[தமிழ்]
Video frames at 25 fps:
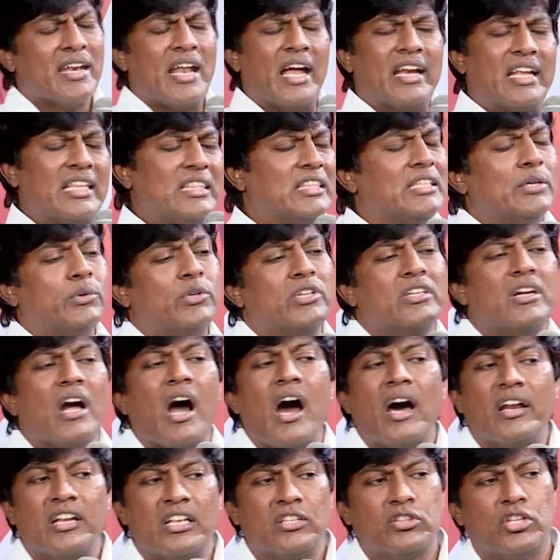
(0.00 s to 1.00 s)
நான் எந்த ஒரு
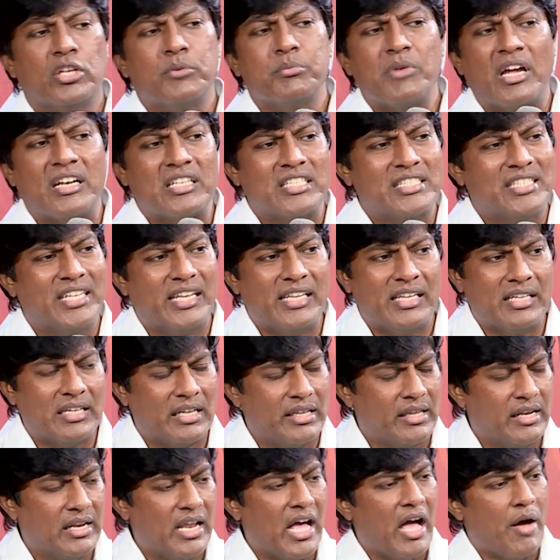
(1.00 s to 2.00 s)
காரியத்தையும் நான்
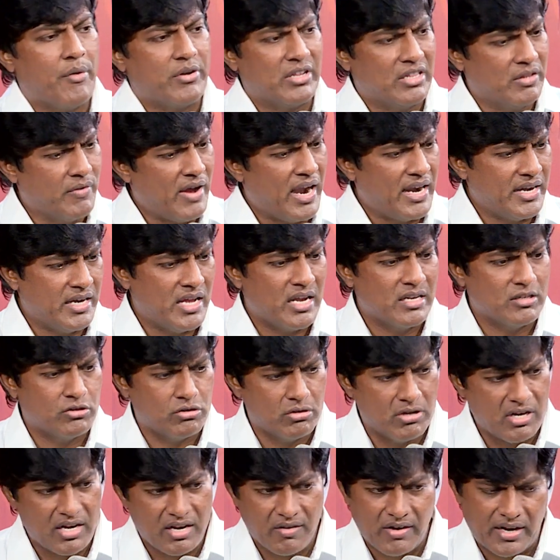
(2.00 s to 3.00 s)
செய்கிறதில்ல அவர் இது வேண்டான்னு
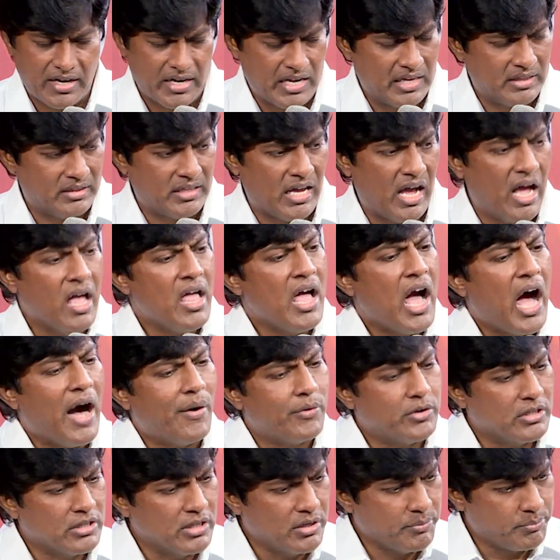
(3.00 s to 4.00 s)
சொன்னால் வேண்டாம் தான்
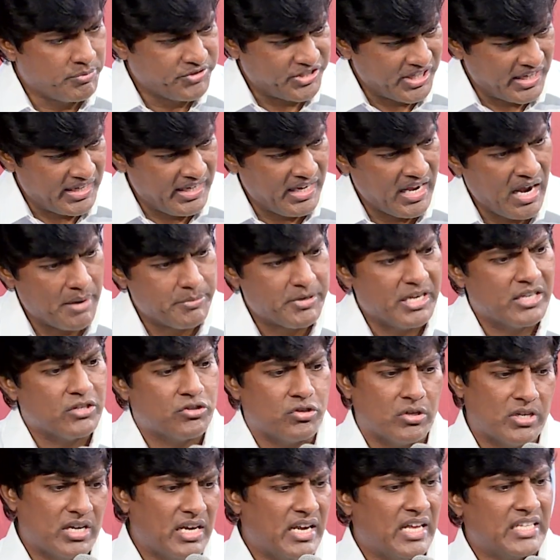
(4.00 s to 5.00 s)
அவர் இது செய்
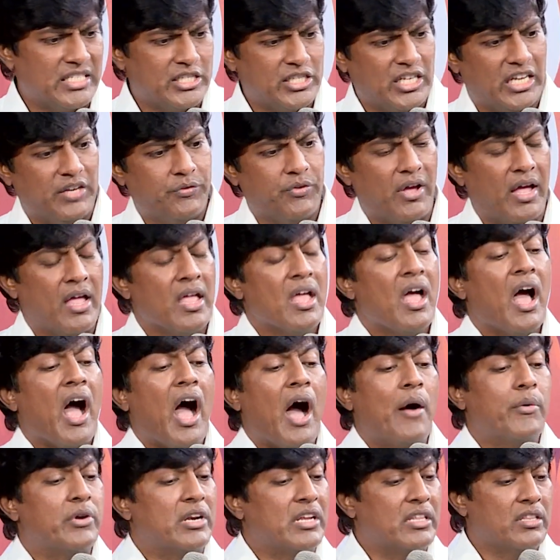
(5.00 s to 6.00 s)
அப்படின்னு சொன்னால் நான் செய்வேன்
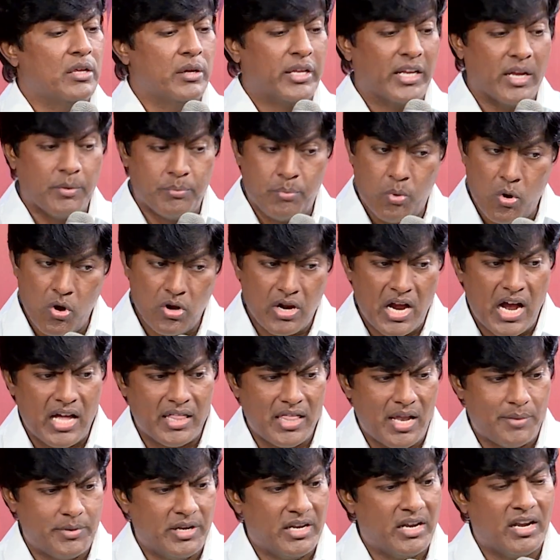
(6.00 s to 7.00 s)
அவர் இது இங்கே
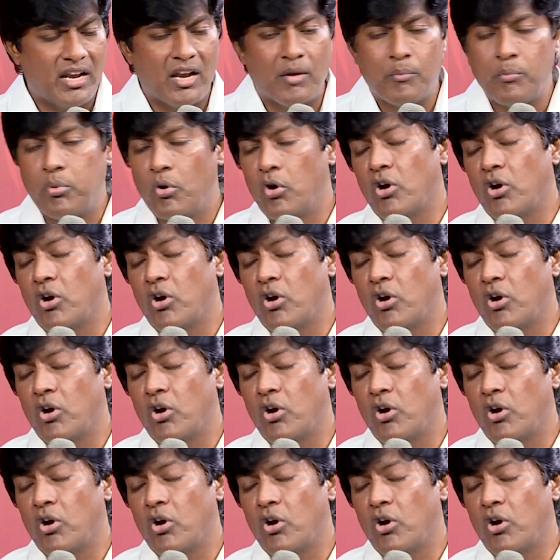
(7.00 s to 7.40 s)
போகாத அப்படின்னா நான்